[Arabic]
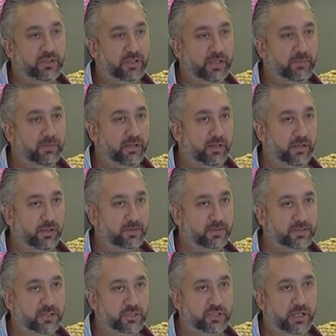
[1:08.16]
تقريبا
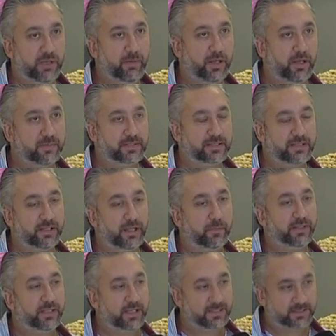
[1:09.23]
القصه شي اربع خمس سنين عم
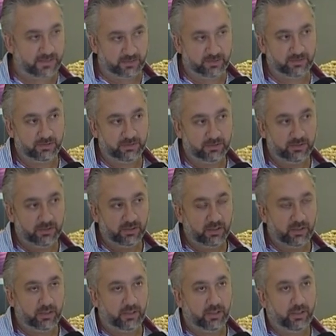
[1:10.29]
يتحسن
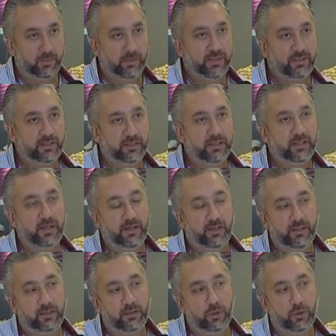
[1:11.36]
هلا بعيد كثير عن عيد